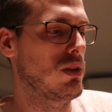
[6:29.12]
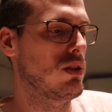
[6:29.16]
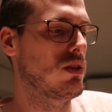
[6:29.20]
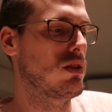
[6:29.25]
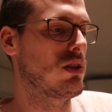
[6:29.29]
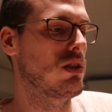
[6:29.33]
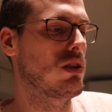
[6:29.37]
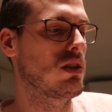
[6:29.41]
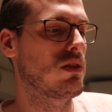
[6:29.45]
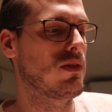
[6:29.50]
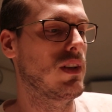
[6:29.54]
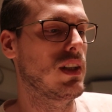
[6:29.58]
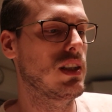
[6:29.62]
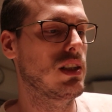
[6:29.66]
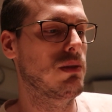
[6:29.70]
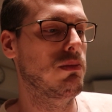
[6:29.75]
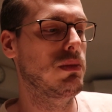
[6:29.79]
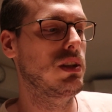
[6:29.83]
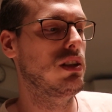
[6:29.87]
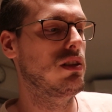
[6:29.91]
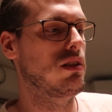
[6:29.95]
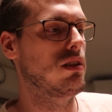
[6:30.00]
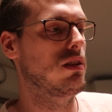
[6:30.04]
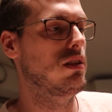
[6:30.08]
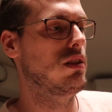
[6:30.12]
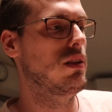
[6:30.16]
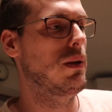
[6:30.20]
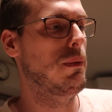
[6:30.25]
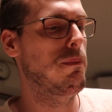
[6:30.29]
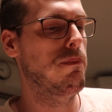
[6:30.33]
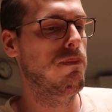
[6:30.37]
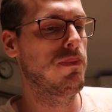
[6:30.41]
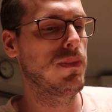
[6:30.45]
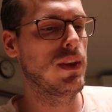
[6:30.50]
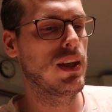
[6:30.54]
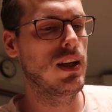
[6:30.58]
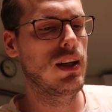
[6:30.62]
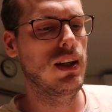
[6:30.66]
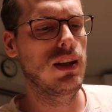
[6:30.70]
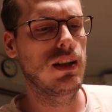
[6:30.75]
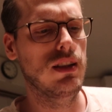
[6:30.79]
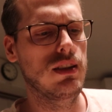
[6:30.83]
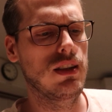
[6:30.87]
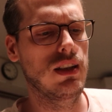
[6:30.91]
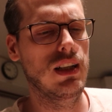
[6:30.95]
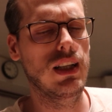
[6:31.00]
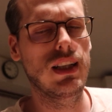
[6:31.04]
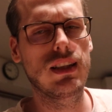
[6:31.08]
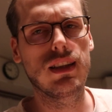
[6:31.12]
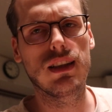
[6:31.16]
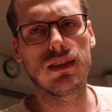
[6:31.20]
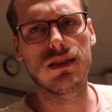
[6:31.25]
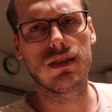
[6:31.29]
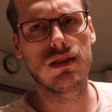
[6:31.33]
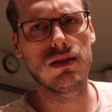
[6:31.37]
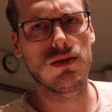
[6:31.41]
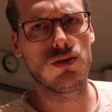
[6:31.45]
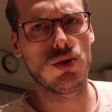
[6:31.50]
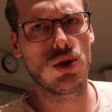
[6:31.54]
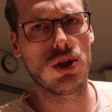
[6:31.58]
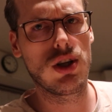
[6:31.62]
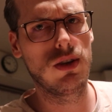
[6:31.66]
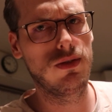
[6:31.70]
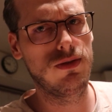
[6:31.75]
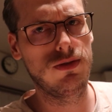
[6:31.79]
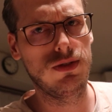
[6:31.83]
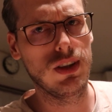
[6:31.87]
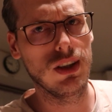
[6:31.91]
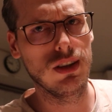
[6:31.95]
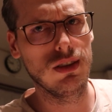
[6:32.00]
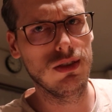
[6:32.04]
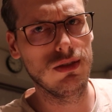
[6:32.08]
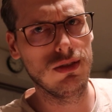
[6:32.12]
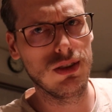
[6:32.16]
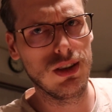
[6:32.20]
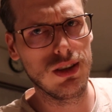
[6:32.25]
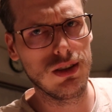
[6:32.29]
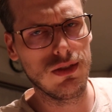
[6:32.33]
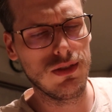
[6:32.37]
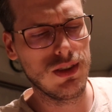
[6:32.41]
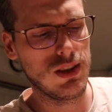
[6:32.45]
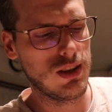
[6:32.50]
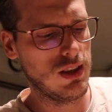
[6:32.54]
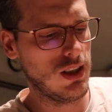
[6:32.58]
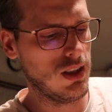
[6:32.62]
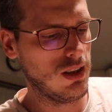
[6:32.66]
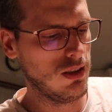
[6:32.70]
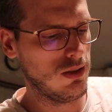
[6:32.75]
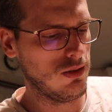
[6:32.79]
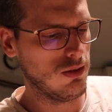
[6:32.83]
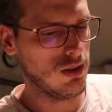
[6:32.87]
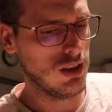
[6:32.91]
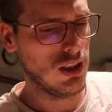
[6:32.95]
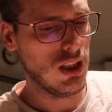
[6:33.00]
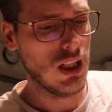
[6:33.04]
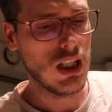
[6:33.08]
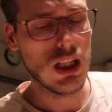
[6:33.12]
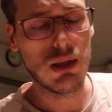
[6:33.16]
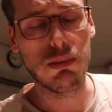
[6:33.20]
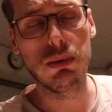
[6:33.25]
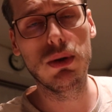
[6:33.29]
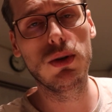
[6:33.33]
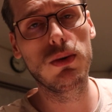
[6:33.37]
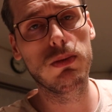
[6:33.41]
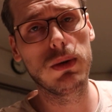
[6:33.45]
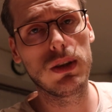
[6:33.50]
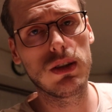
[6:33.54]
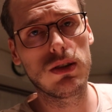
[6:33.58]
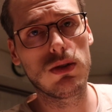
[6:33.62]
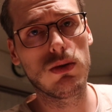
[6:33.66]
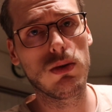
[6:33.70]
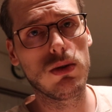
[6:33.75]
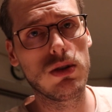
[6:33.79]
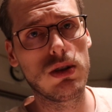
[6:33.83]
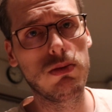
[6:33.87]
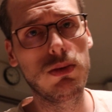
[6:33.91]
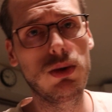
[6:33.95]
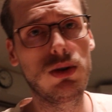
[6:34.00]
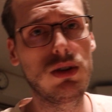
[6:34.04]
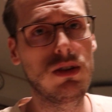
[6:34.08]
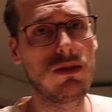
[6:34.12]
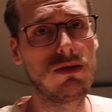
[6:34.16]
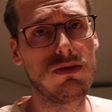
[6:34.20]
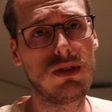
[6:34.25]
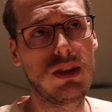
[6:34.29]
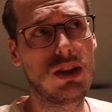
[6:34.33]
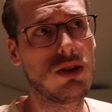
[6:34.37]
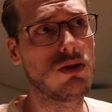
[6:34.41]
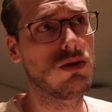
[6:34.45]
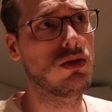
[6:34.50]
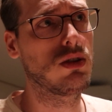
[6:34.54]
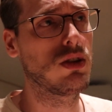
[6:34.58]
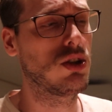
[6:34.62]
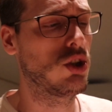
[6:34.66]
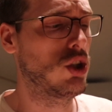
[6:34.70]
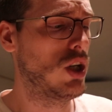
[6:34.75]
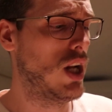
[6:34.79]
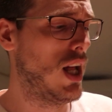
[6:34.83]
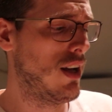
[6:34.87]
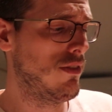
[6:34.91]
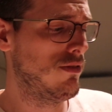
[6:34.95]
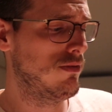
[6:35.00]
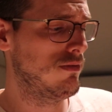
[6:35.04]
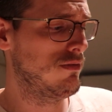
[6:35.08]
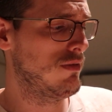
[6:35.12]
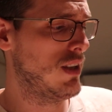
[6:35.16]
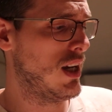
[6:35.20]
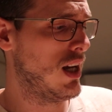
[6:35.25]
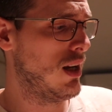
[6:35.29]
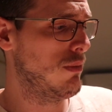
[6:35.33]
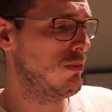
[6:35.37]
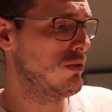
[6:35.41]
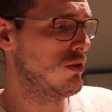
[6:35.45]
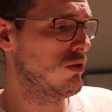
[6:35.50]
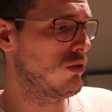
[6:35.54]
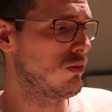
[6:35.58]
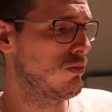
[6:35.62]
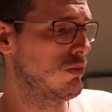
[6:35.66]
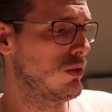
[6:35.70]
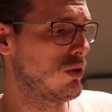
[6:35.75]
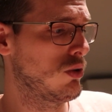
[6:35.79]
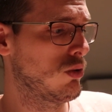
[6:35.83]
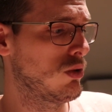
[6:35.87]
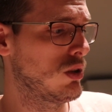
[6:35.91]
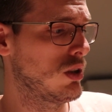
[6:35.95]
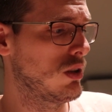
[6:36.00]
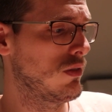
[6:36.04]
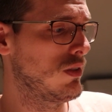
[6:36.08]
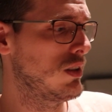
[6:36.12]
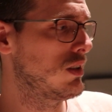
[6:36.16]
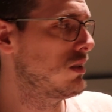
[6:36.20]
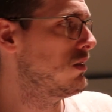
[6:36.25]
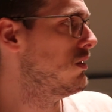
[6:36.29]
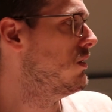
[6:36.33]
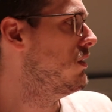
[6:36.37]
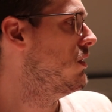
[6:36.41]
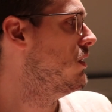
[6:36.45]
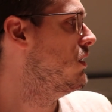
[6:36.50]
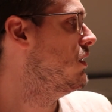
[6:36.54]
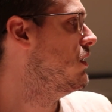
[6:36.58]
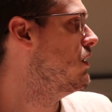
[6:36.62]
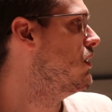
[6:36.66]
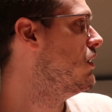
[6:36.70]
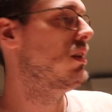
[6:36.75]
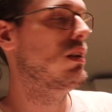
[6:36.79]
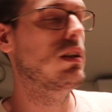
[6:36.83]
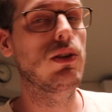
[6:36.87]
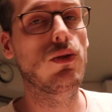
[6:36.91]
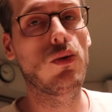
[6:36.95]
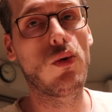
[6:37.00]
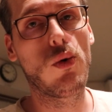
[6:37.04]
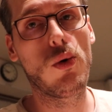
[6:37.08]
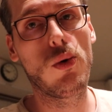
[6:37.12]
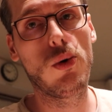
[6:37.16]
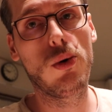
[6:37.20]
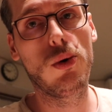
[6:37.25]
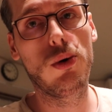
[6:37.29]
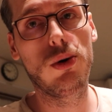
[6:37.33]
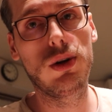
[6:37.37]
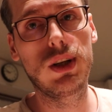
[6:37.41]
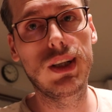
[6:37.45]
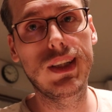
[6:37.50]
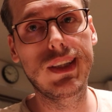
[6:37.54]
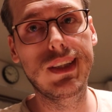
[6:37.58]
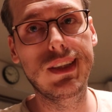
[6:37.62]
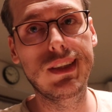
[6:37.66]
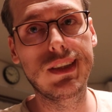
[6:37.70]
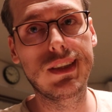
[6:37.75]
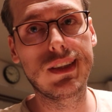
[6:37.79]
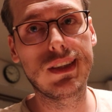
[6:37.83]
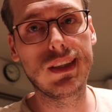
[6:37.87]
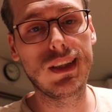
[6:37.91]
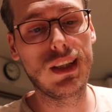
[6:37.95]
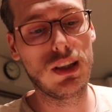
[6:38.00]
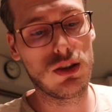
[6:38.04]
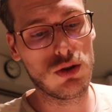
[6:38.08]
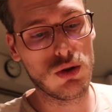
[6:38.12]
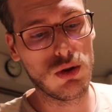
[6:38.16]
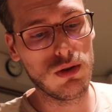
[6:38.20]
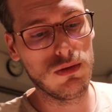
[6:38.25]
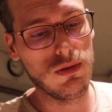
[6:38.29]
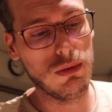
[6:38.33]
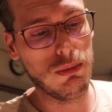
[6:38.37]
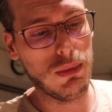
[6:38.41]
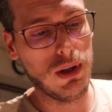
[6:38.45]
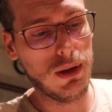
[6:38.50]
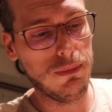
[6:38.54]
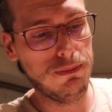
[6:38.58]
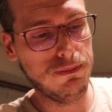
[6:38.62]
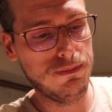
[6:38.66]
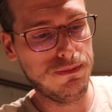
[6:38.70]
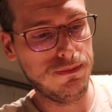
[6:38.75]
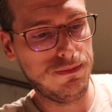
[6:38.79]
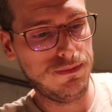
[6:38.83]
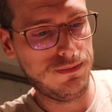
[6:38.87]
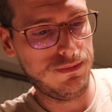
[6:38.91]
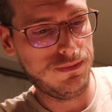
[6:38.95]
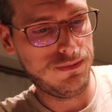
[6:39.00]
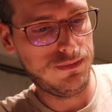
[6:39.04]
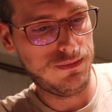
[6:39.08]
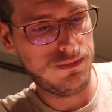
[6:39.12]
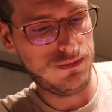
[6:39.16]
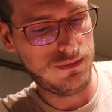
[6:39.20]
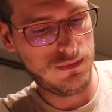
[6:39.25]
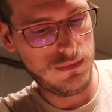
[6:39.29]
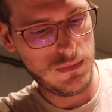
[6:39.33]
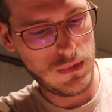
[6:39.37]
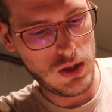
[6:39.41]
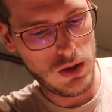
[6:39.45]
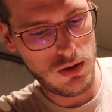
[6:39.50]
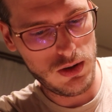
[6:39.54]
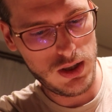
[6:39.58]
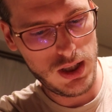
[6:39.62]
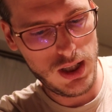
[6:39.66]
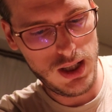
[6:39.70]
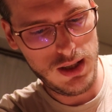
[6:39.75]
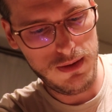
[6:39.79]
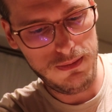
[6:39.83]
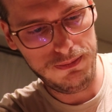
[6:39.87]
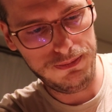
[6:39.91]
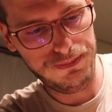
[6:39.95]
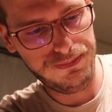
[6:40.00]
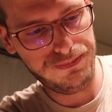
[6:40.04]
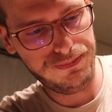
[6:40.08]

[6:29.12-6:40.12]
beziehungsweise mit diesen die legen das in so Schiffchen oder sowas in der Richtung. Ich bin übrigens todesmüde, vier Stunden geschlafen, absolut betrunken gewesen. Und jetzt gucken wir mal. Okay.